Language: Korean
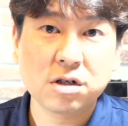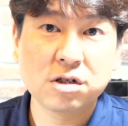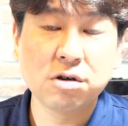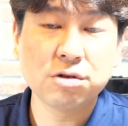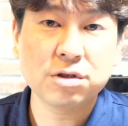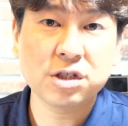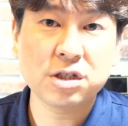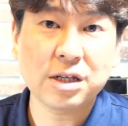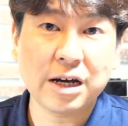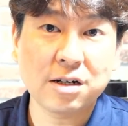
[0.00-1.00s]

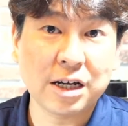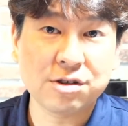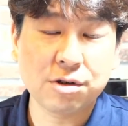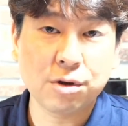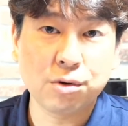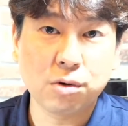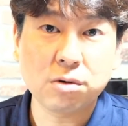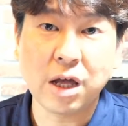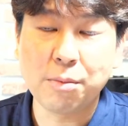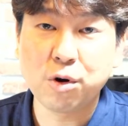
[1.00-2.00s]
그것이 나를
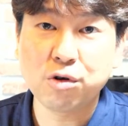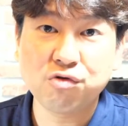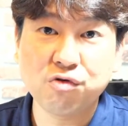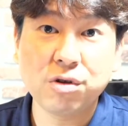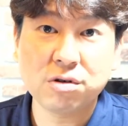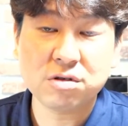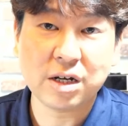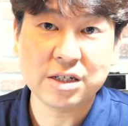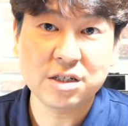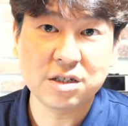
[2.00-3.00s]
다스리도록 내버려 두고 있는 것은
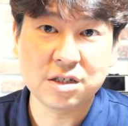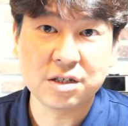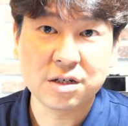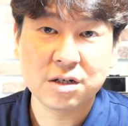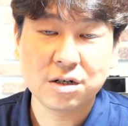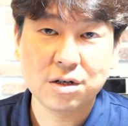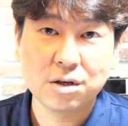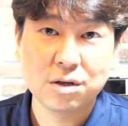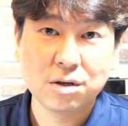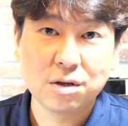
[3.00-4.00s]
아닌지
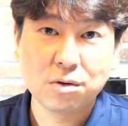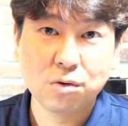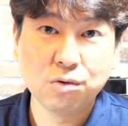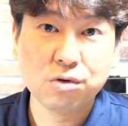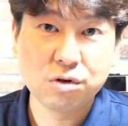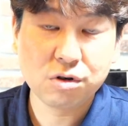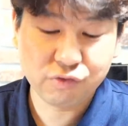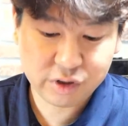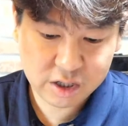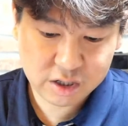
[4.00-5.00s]
오늘
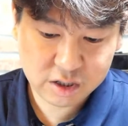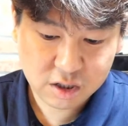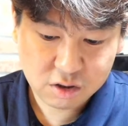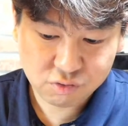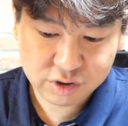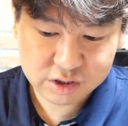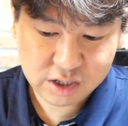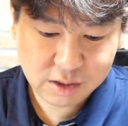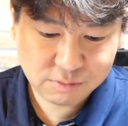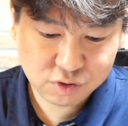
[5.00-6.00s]
우리가 우리의
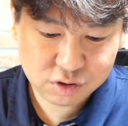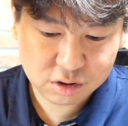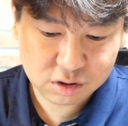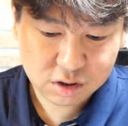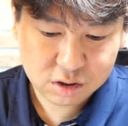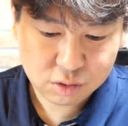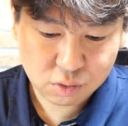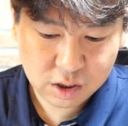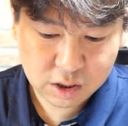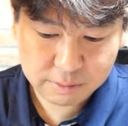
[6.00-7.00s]
삶을
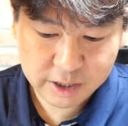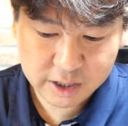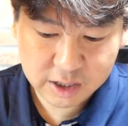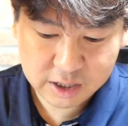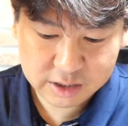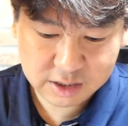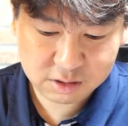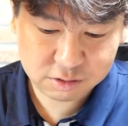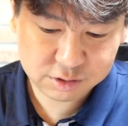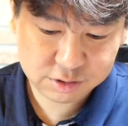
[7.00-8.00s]
돌아봐야
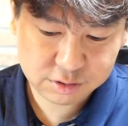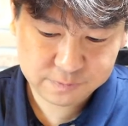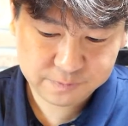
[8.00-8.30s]
한다는 것이죠.